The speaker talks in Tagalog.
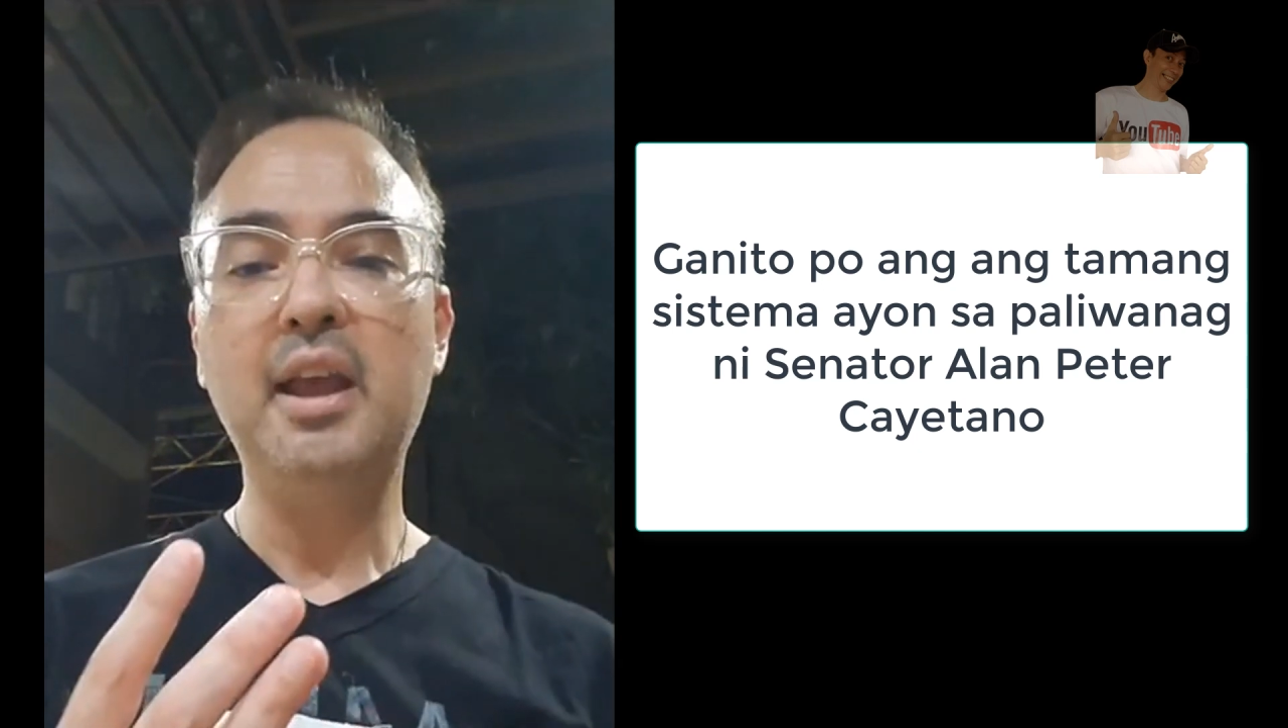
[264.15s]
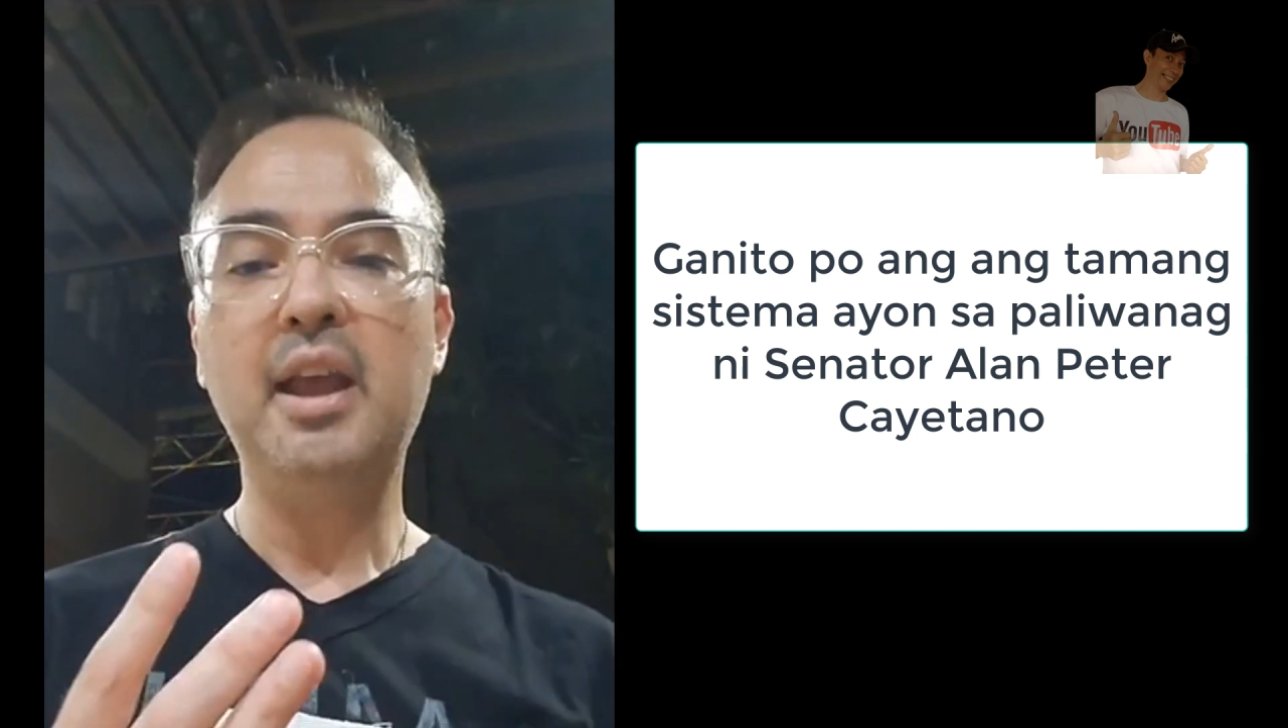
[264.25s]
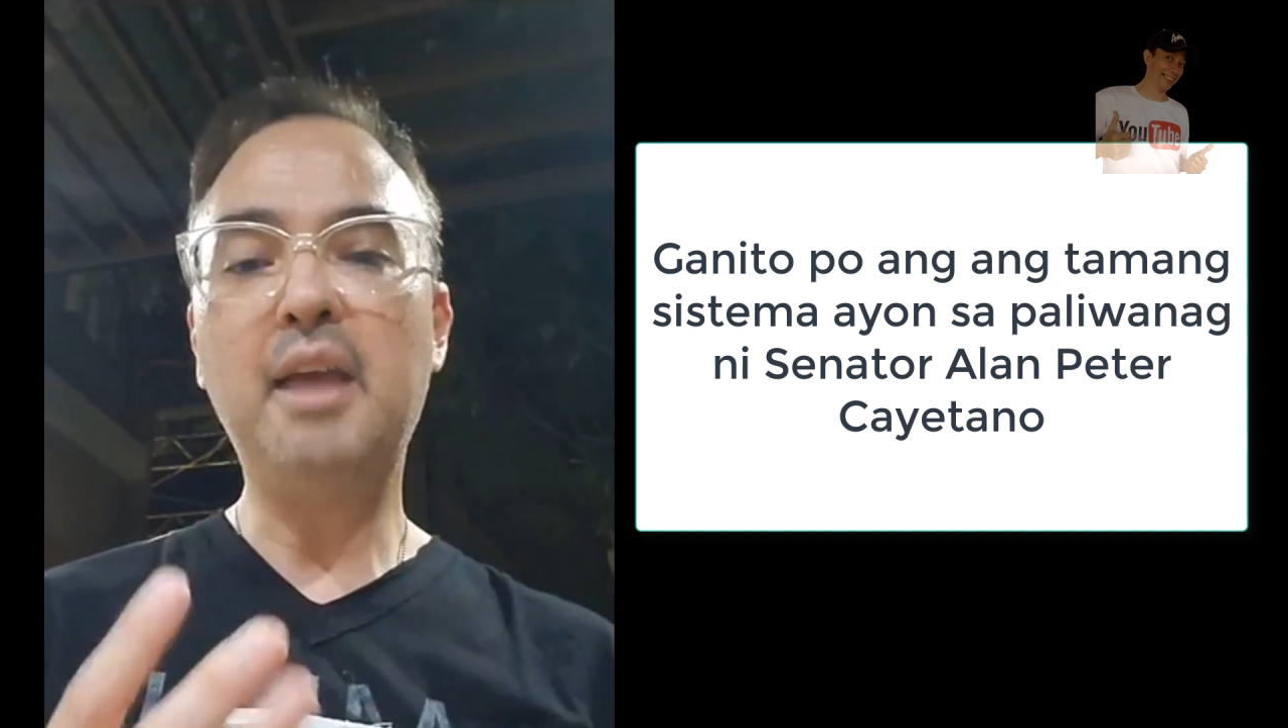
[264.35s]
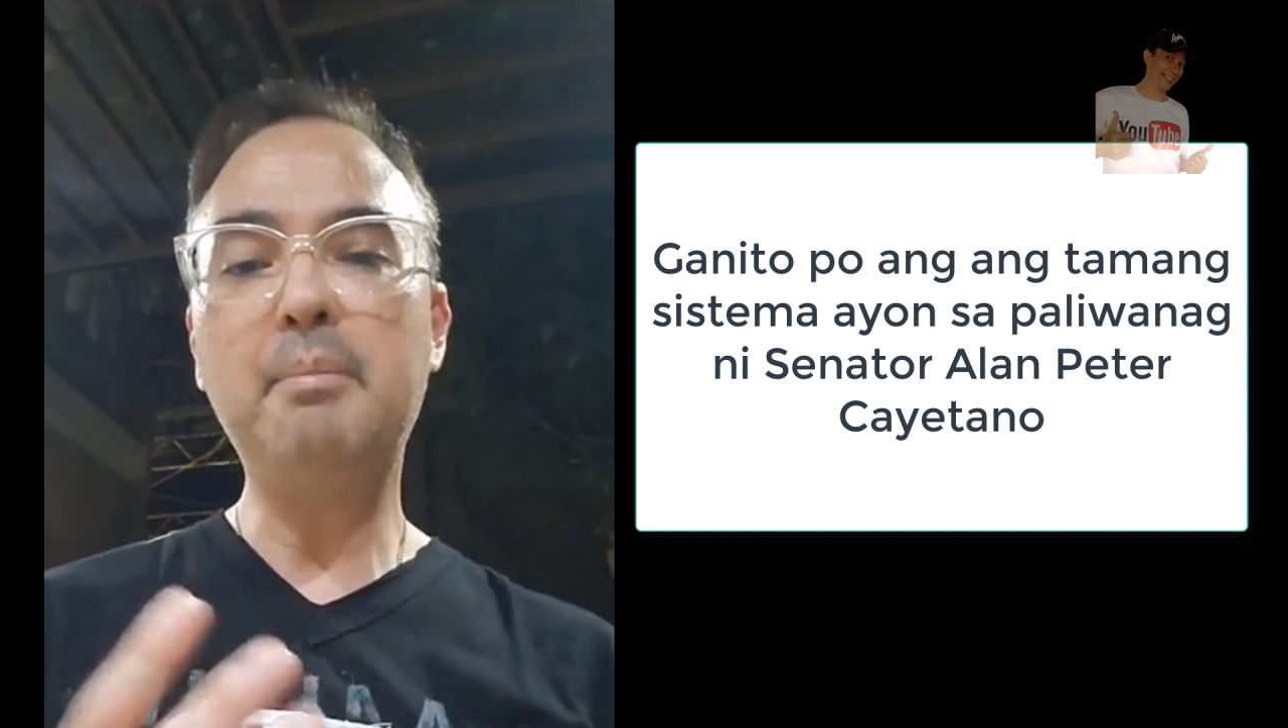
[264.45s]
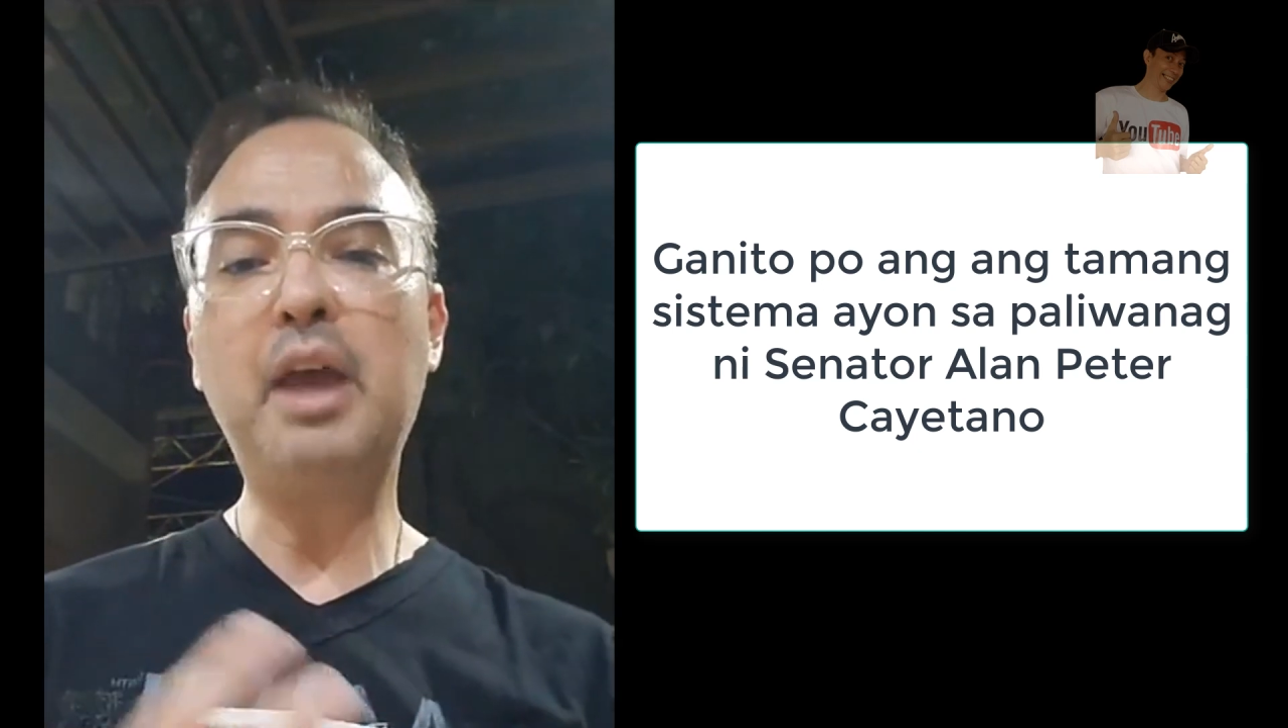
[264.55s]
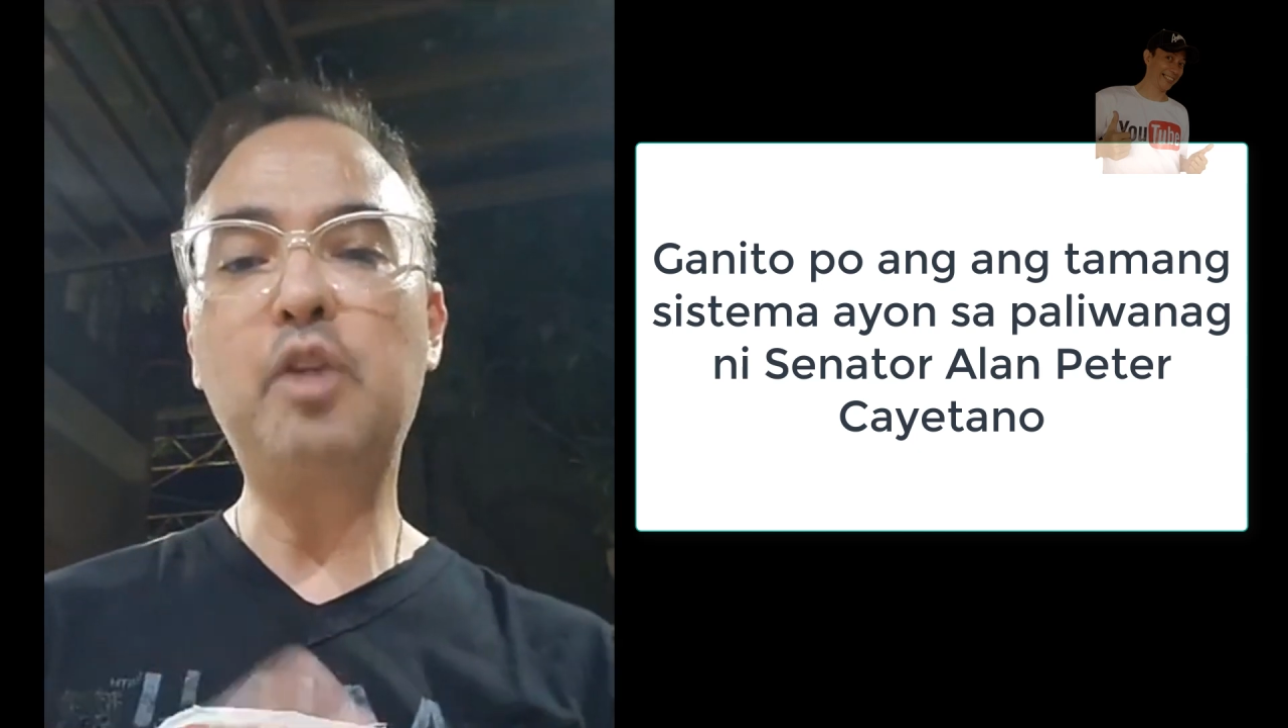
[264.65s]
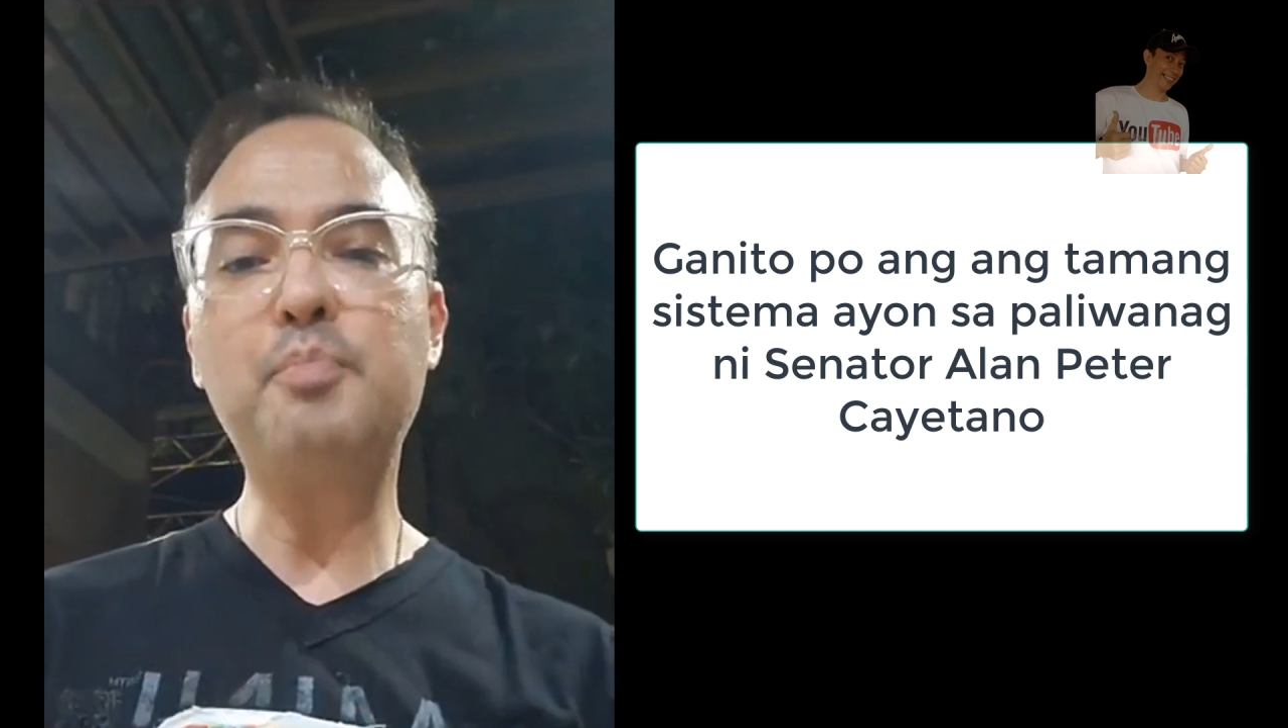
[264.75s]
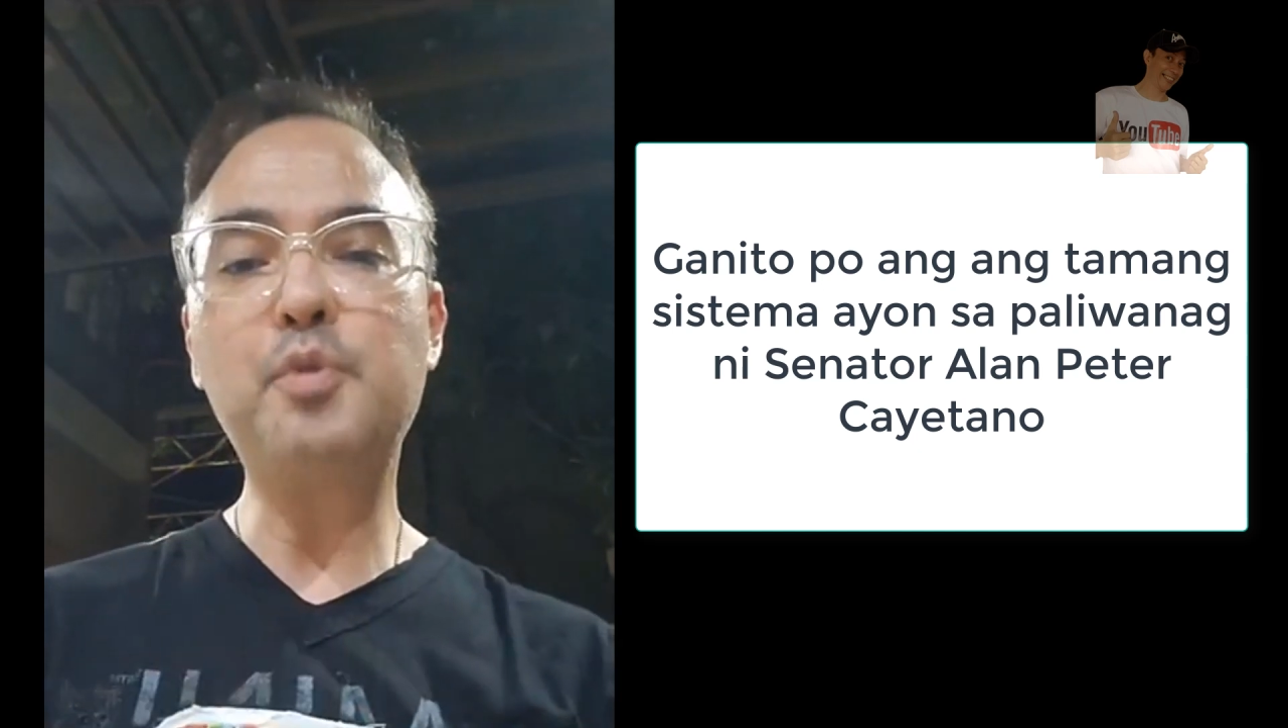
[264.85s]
Eh meron